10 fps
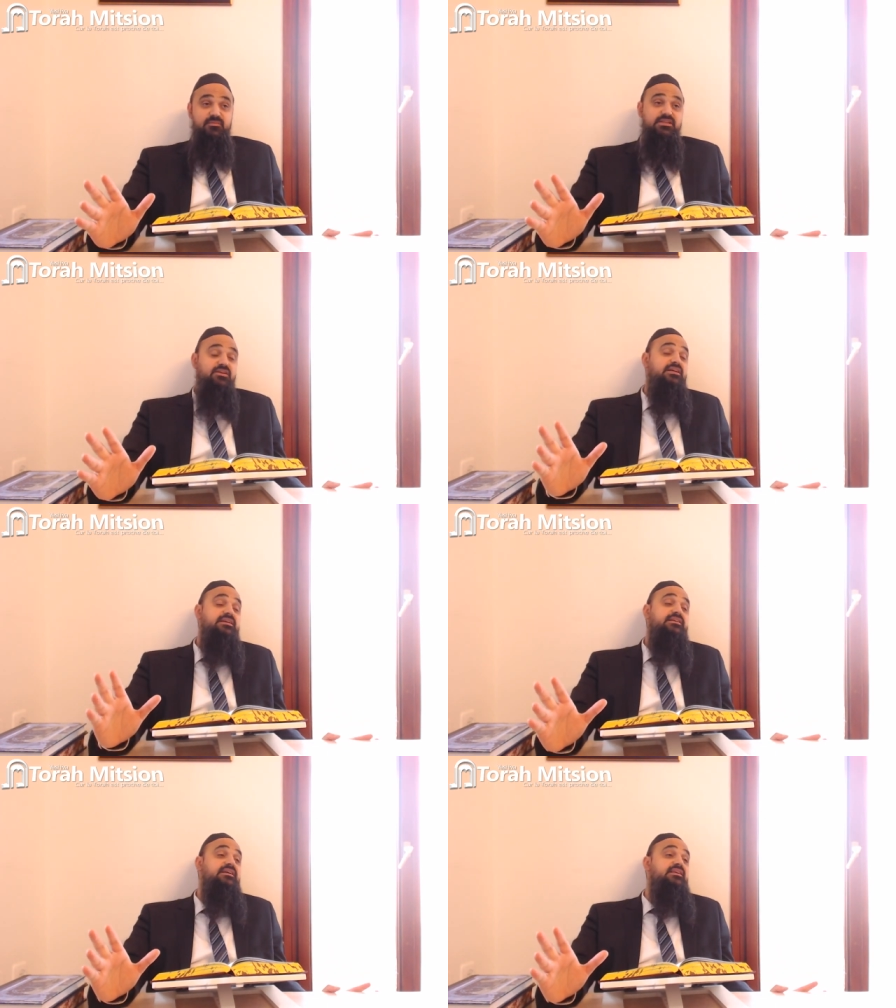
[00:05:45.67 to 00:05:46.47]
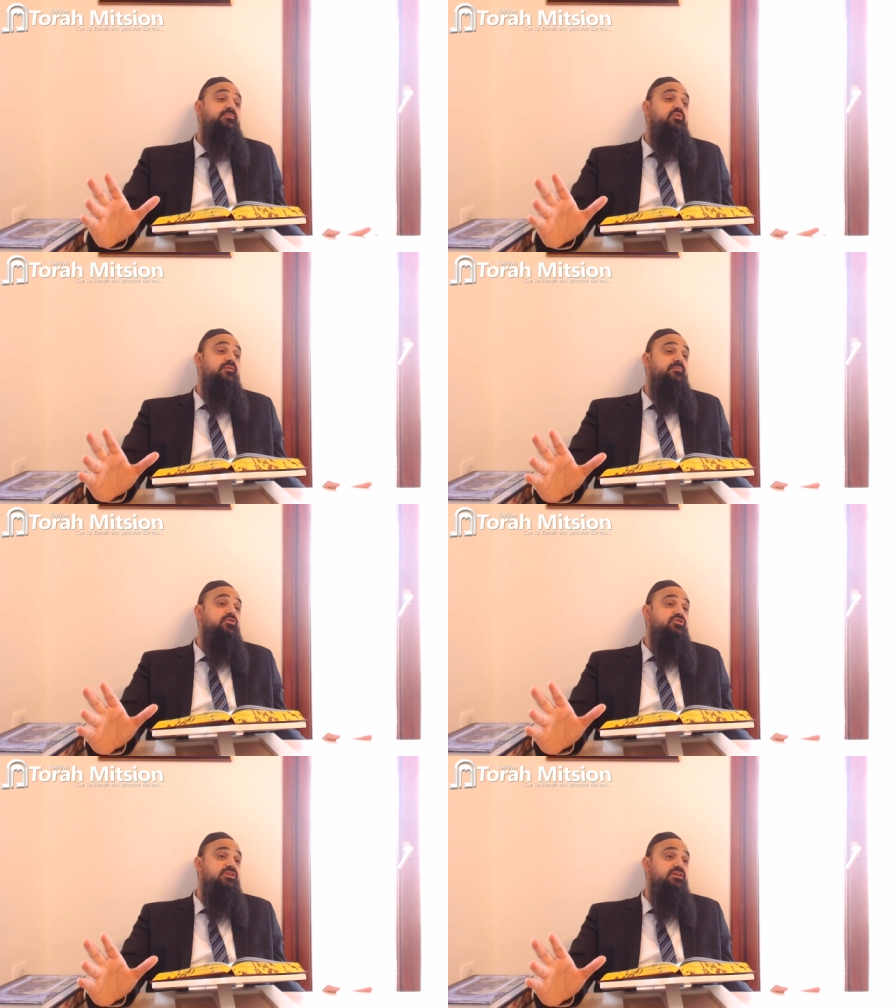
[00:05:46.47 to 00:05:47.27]
Maintenant, quelqu'un qui a kippour va
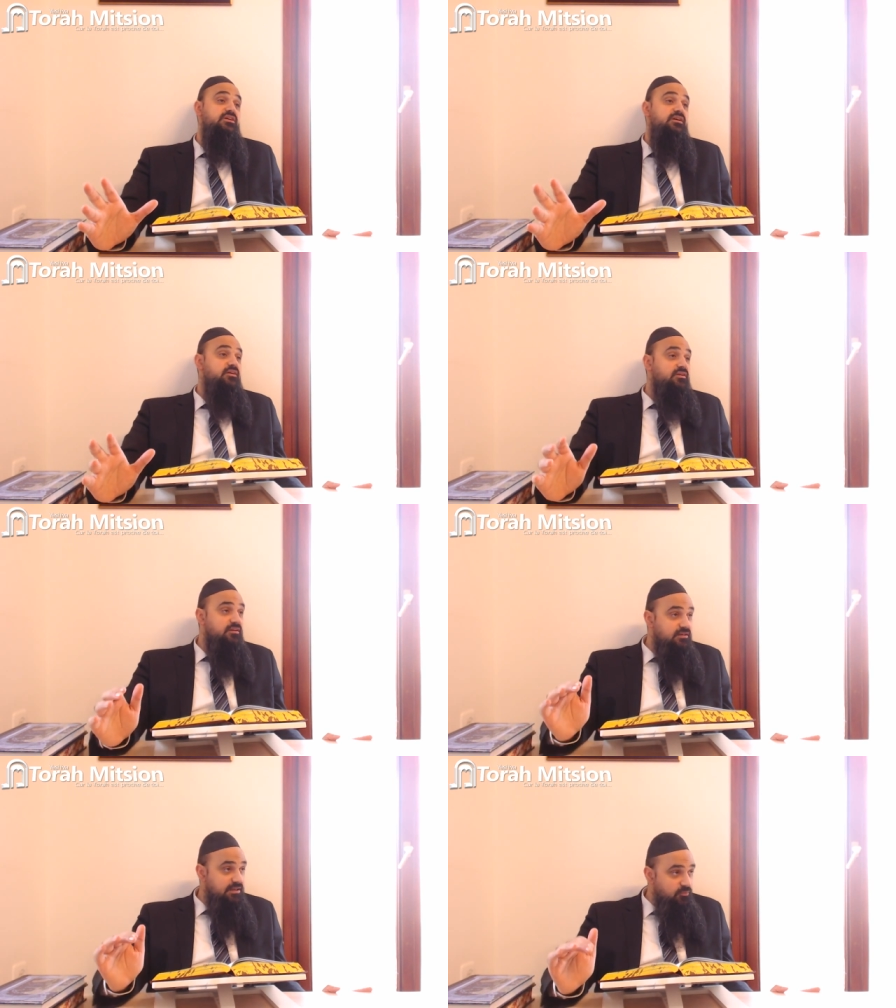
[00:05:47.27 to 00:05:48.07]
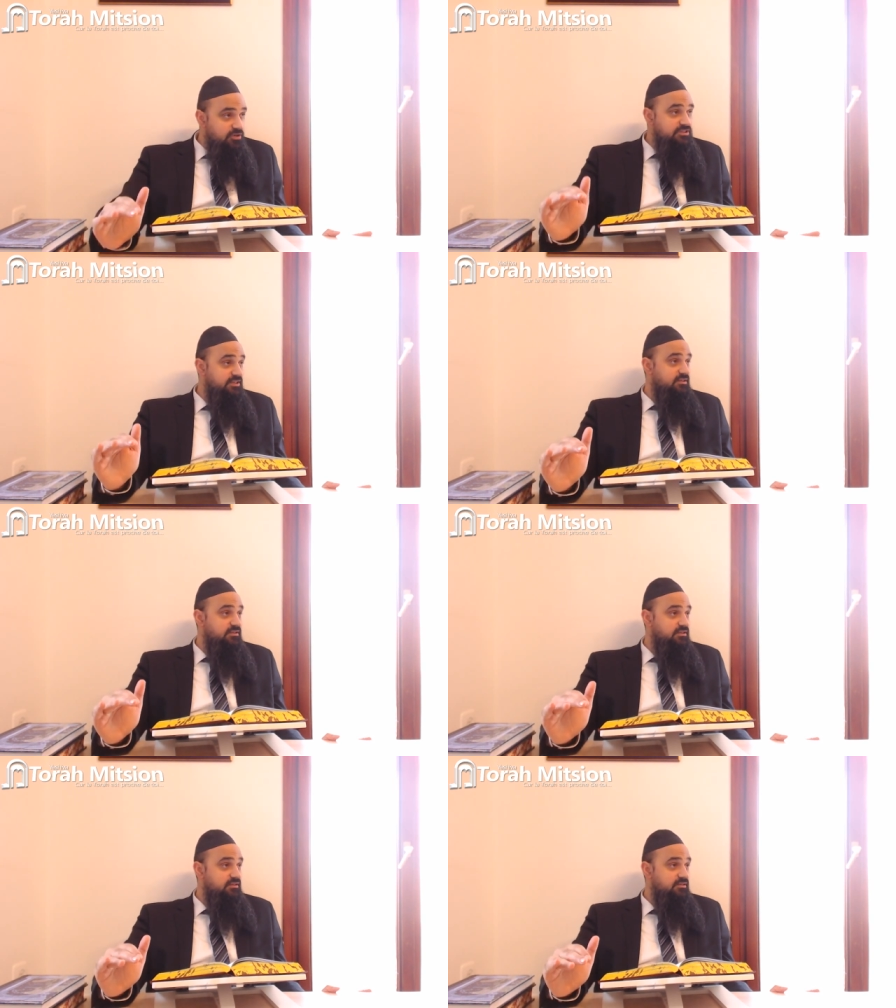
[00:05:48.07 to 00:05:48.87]
manger la moitié,
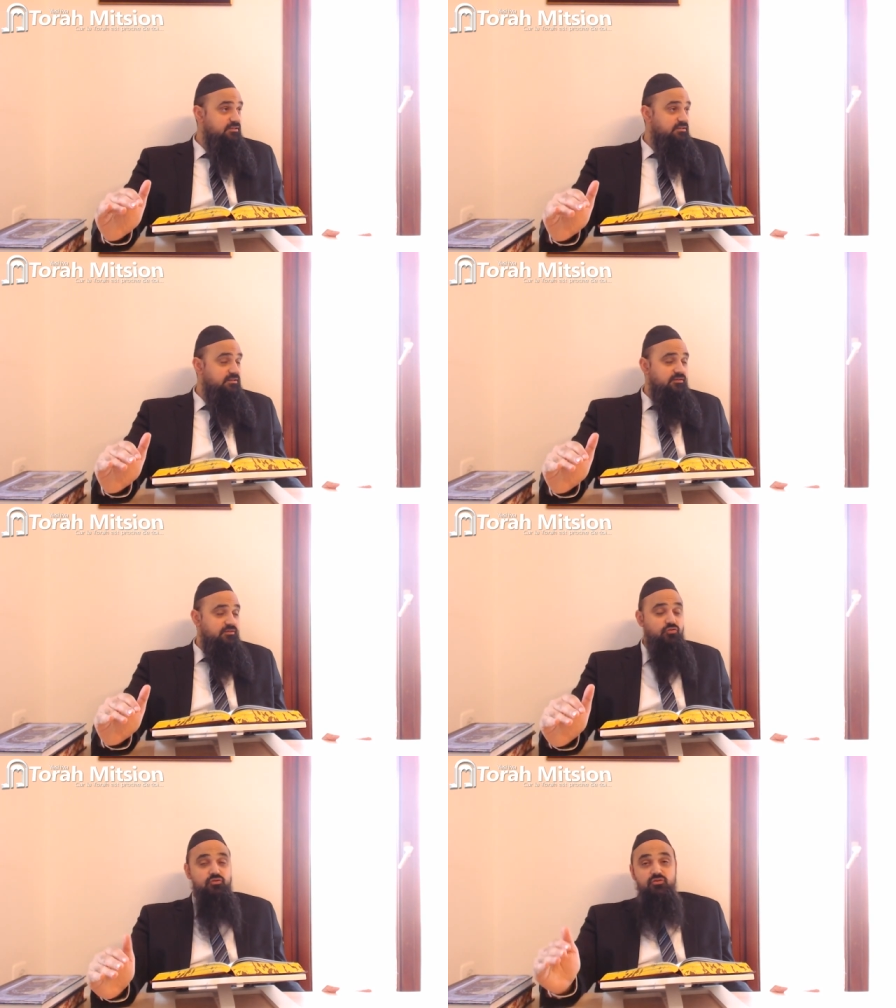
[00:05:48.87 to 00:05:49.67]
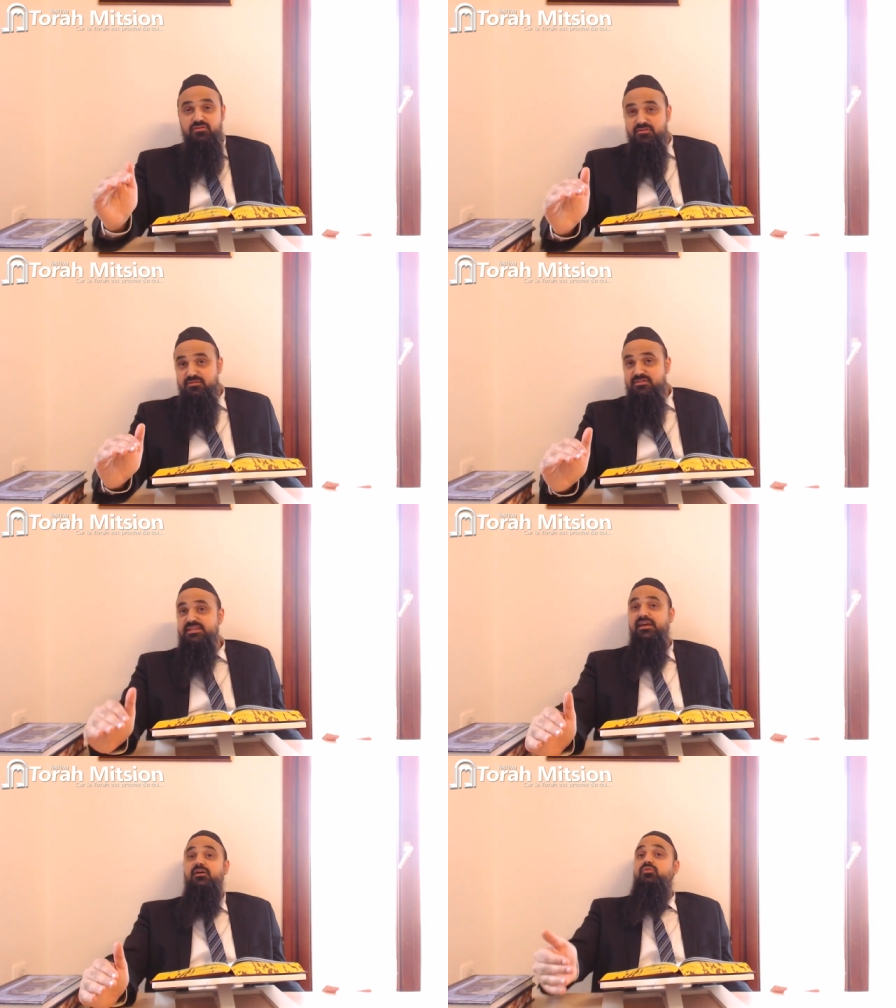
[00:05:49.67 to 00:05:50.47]
ou le
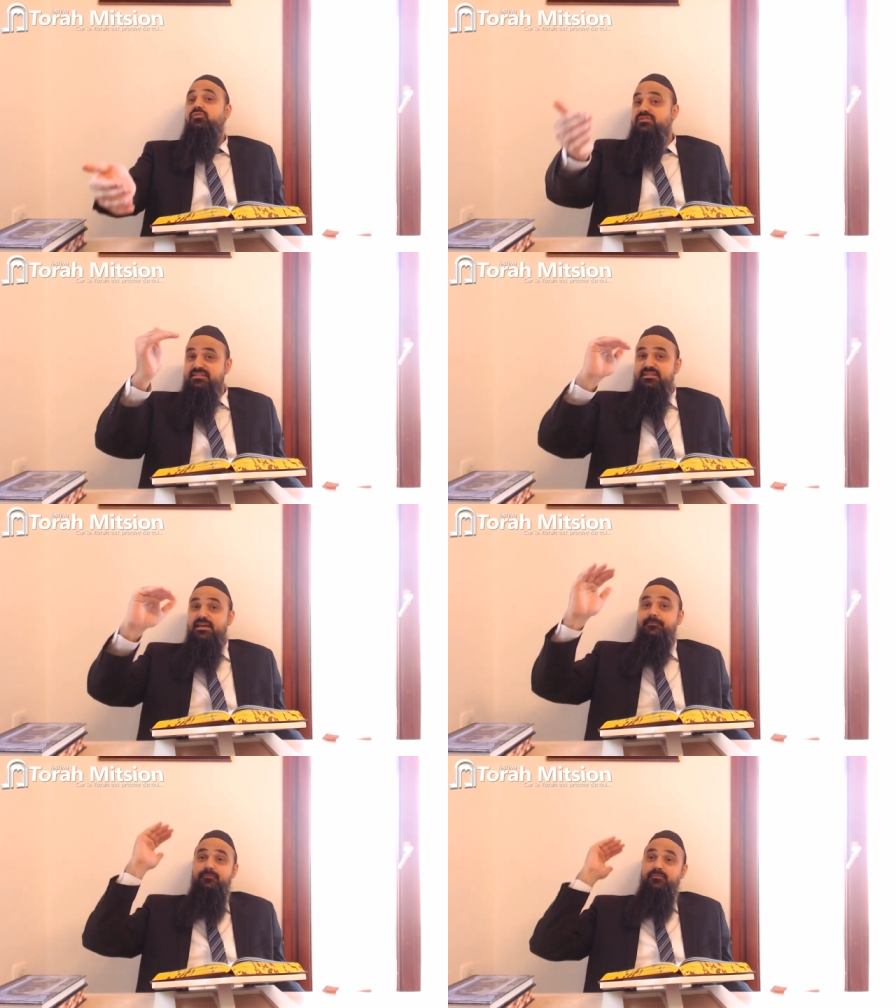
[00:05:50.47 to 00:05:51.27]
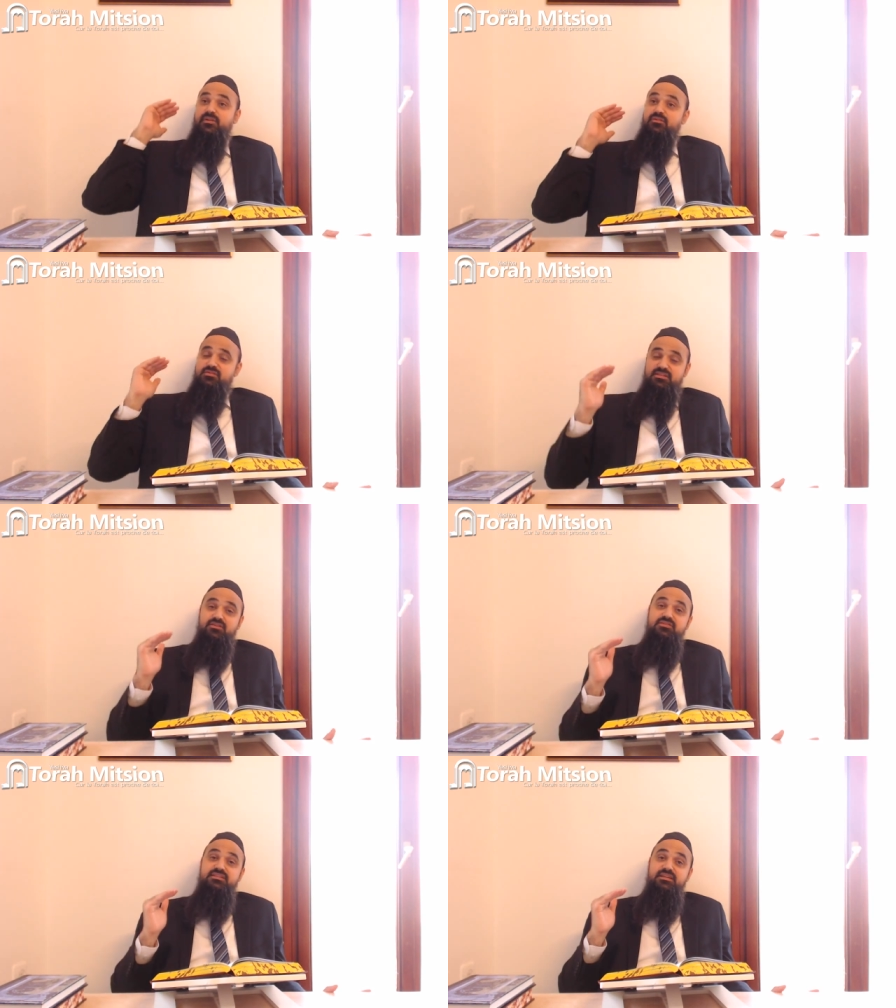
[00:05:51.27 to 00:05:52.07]
tiers, ou le dixième de cette
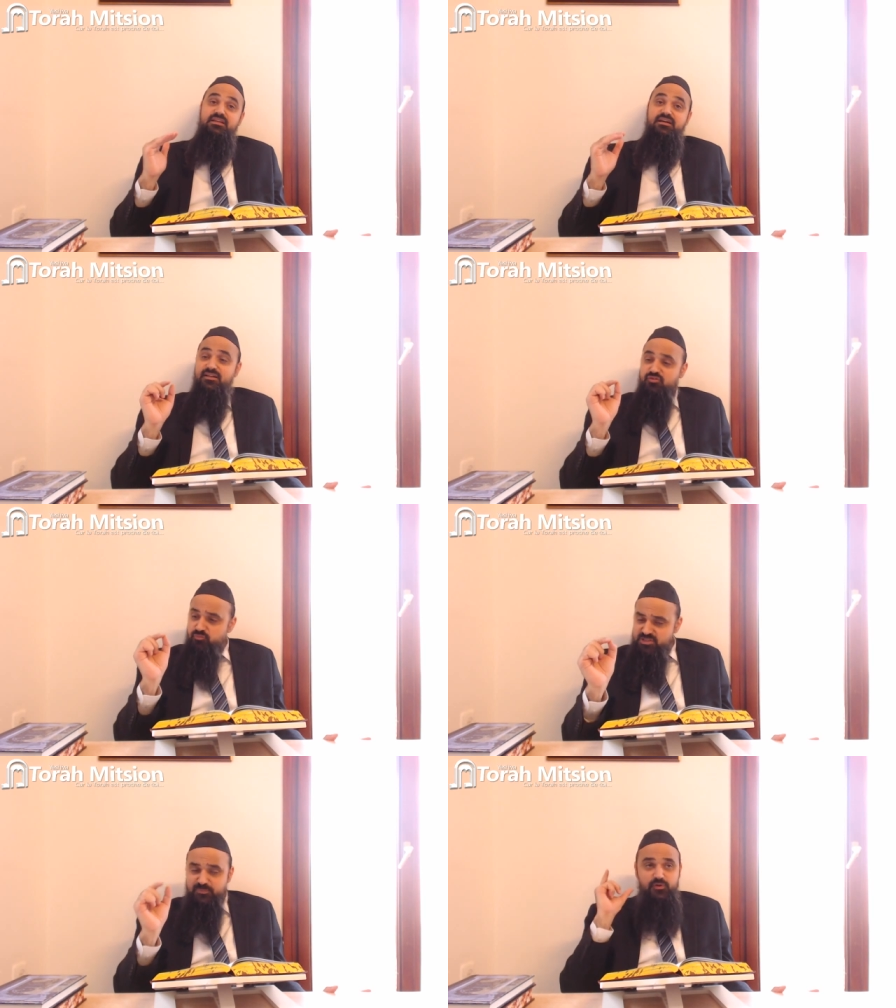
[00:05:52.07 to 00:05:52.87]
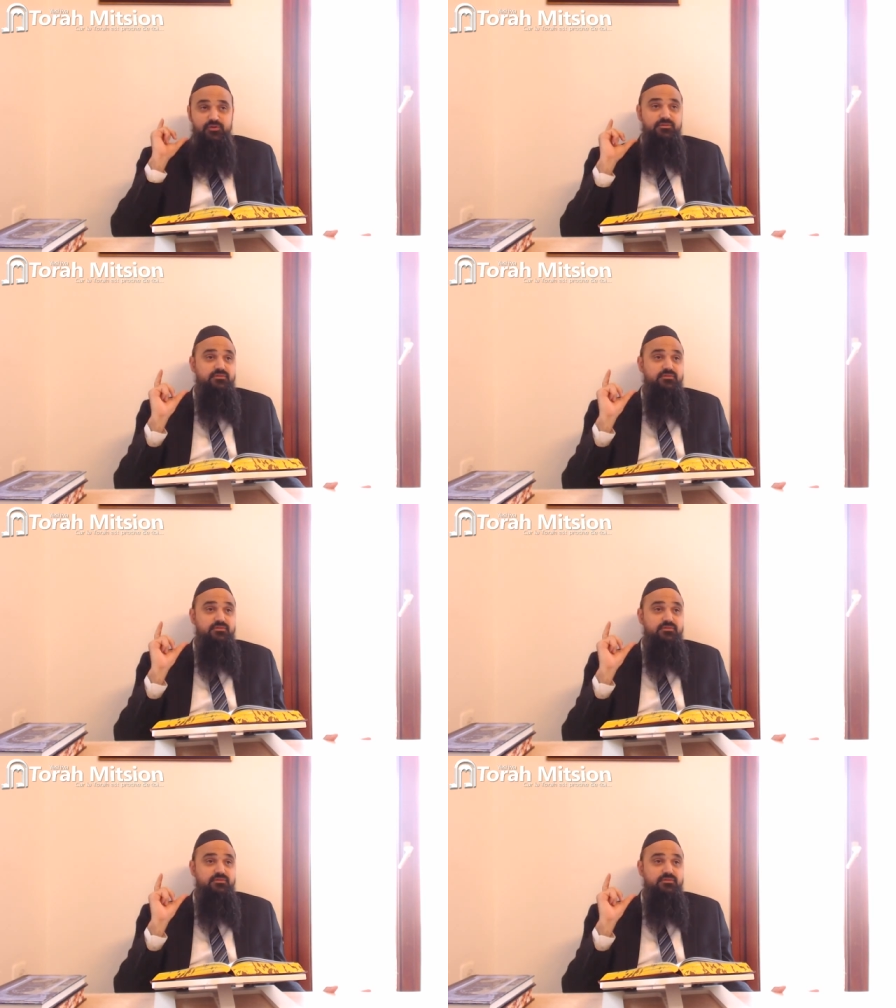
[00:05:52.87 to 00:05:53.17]
quantité-là, un tout petit peu.